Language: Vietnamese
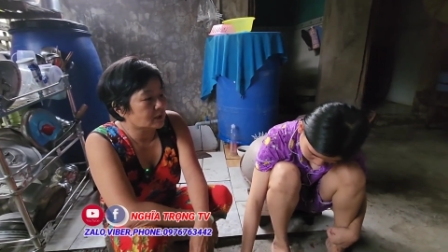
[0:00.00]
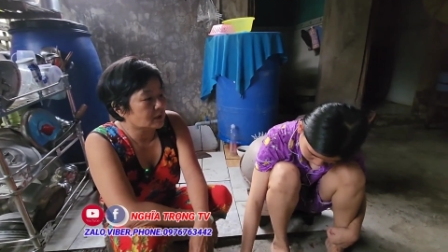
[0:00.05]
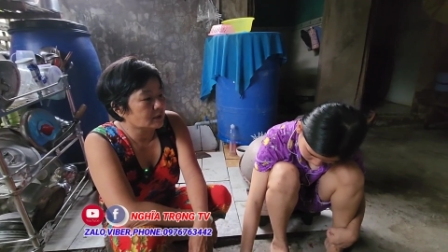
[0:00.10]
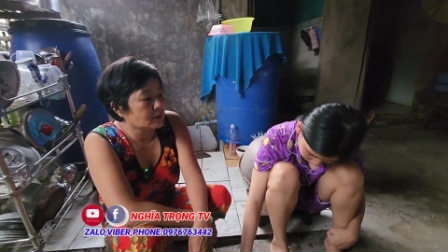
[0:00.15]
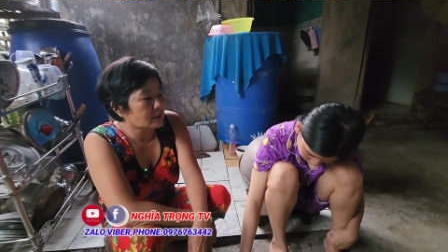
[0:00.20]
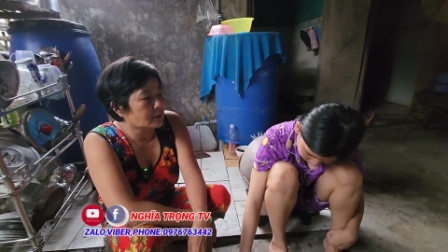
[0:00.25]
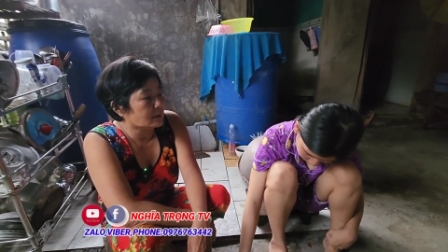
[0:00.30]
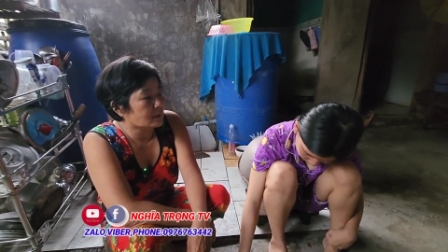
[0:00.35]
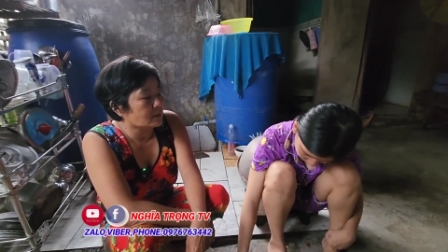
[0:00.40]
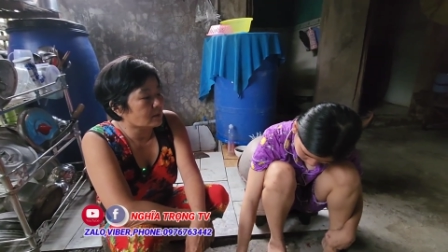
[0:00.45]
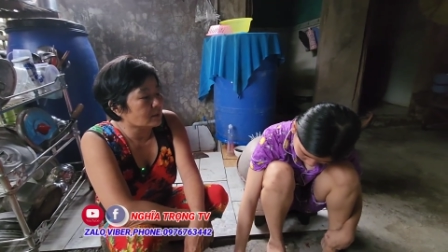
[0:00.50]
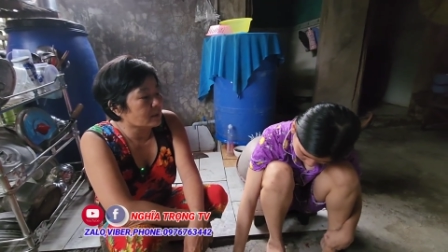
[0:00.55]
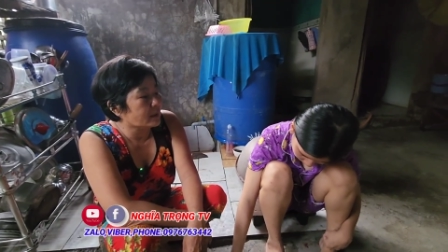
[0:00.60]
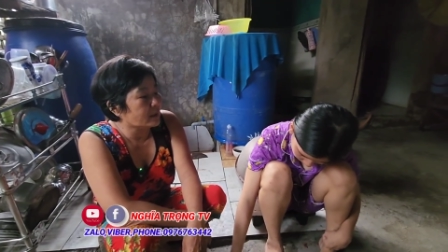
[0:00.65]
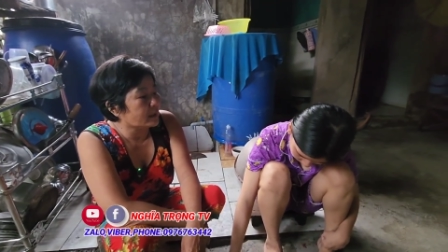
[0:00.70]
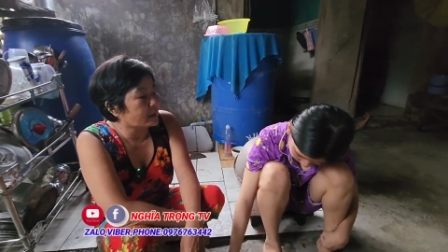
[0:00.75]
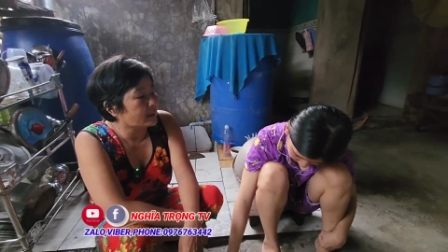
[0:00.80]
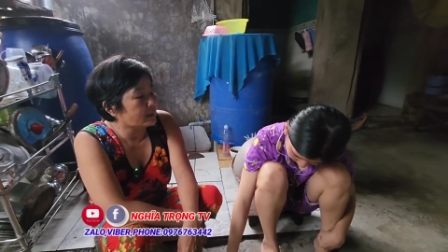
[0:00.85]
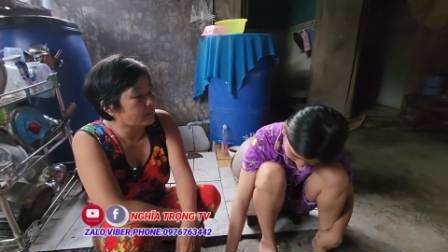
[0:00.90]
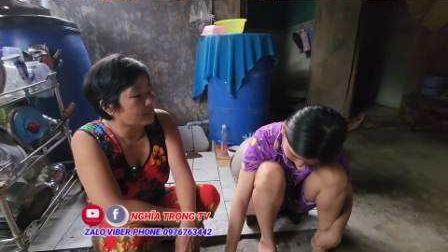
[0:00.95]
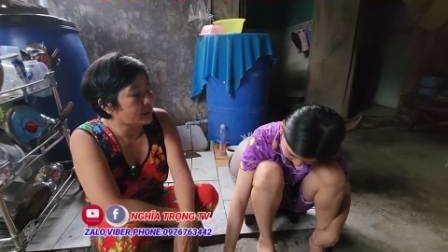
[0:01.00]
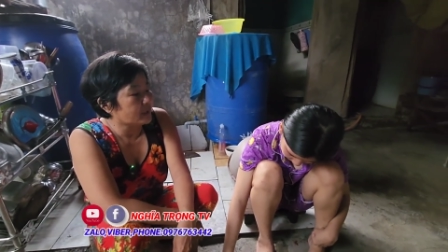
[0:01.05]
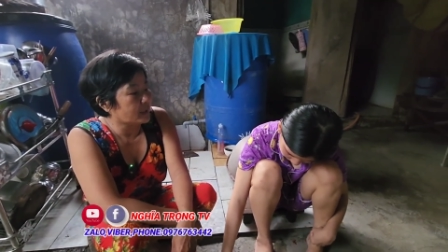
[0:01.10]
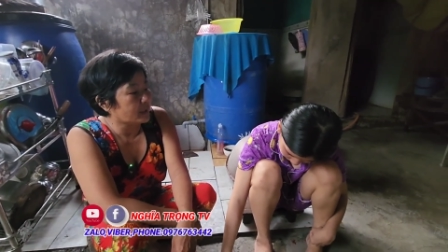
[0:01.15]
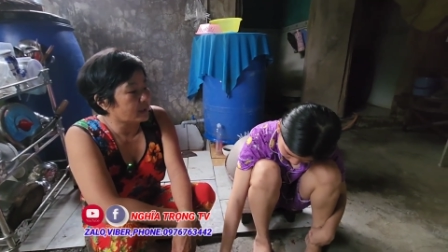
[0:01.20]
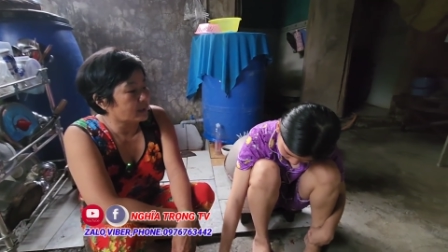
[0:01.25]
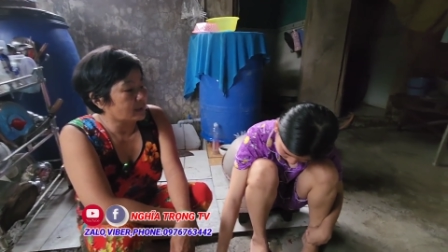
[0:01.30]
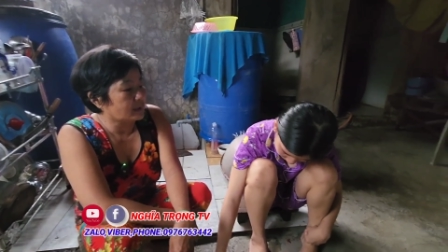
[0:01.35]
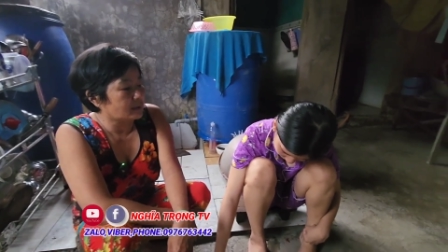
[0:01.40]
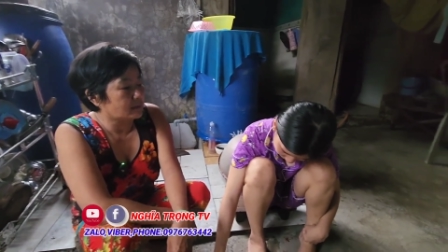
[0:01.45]
chỉ là có hai năm
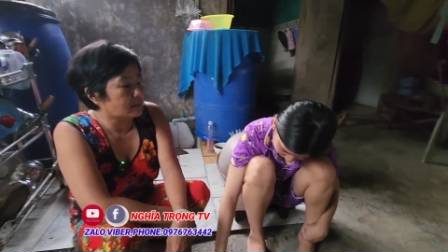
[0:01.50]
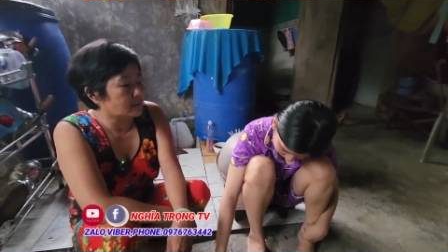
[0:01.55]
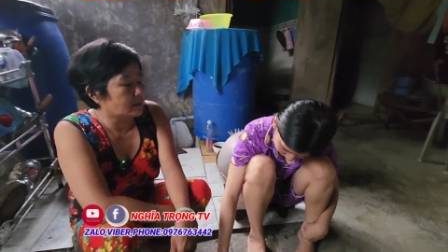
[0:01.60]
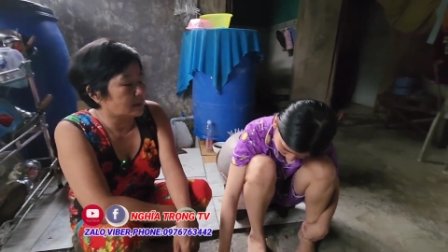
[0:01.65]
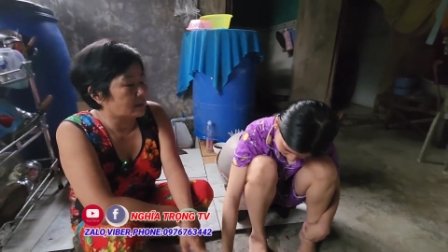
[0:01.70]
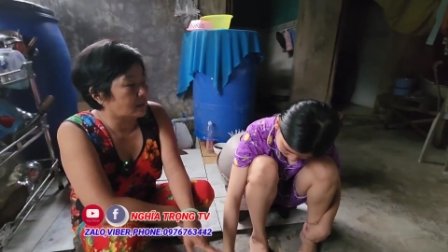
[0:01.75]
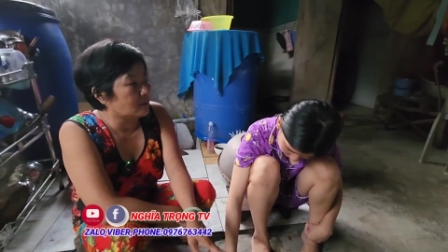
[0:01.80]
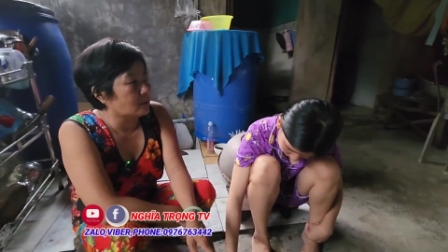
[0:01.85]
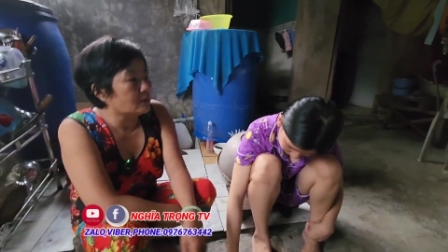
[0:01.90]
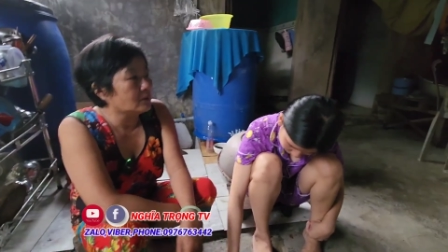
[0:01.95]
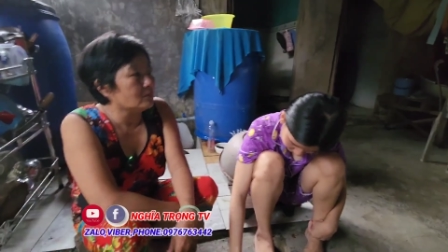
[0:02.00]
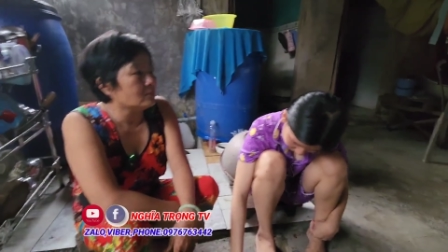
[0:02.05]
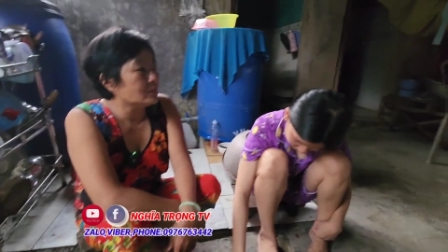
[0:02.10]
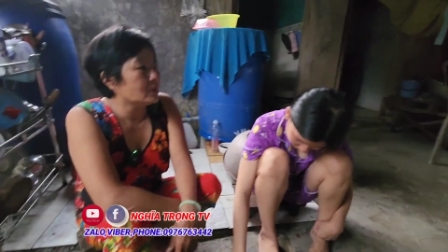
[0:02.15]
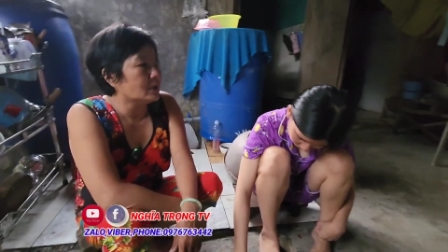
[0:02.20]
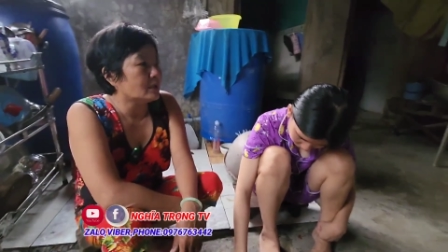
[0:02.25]
nay là nhờ nó đút